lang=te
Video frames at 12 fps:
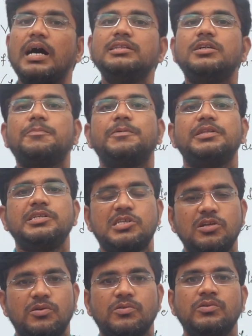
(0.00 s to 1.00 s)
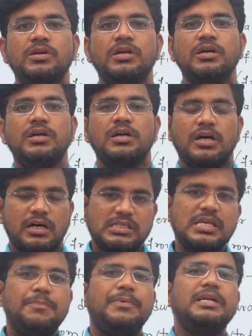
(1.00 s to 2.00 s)
ఆంధ్రప్రదేశ్లో
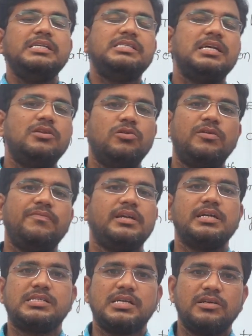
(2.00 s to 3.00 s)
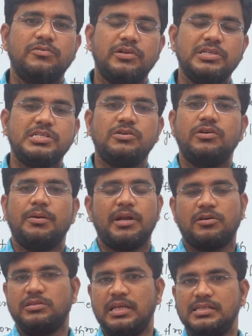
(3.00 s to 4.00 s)
సిపిడిసిఎల్ నోటిఫికేషన్ గురించి కూడా
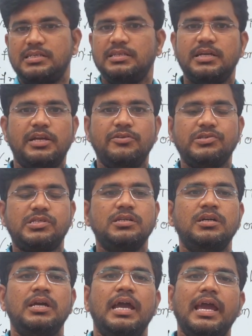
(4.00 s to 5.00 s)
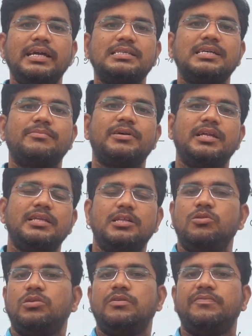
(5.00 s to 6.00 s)
మనకు తెలిసిందే న్యూస్ ఎగ్జామ్ అనేది
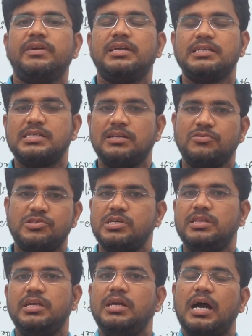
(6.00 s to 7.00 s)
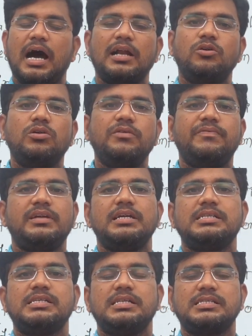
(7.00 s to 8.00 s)
నోటిఫికేషన్ వచ్చింది ఆ
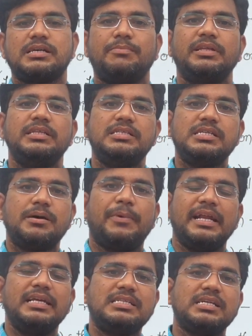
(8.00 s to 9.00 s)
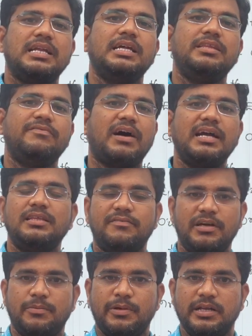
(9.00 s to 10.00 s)
నోటిఫికేషన్కి సంబంధించిన పరీక్ష అనేది వాయిదా
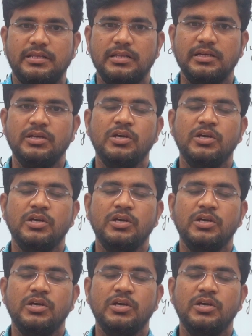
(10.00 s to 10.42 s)
వేయబడింది